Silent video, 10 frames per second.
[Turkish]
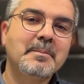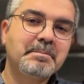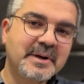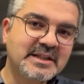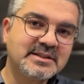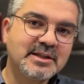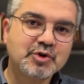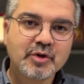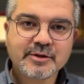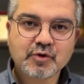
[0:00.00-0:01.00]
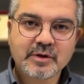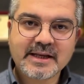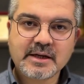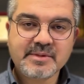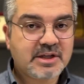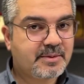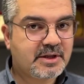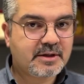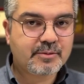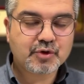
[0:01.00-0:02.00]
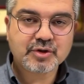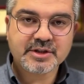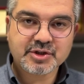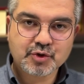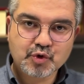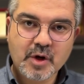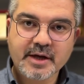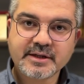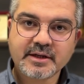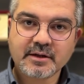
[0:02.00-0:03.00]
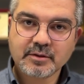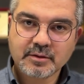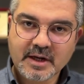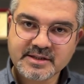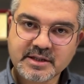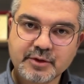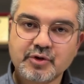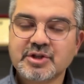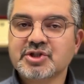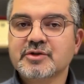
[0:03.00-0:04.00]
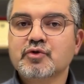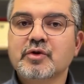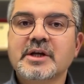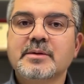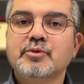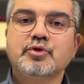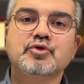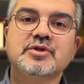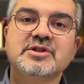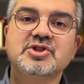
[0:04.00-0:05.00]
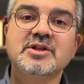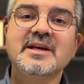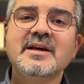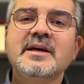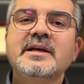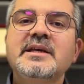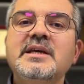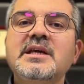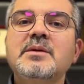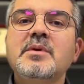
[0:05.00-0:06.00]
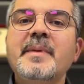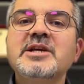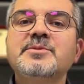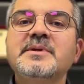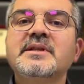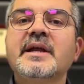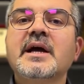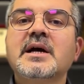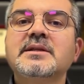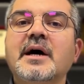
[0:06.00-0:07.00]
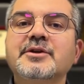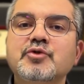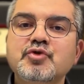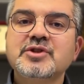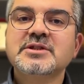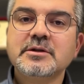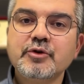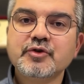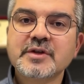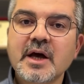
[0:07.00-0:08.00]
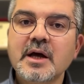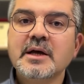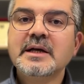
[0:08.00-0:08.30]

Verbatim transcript: Pratikte şöyle söyleyelim 2023 yılı için şu anki asgari ücret için söyleyelim, brüt ücret için. 25 bin liraya kadar ücret alıyorsa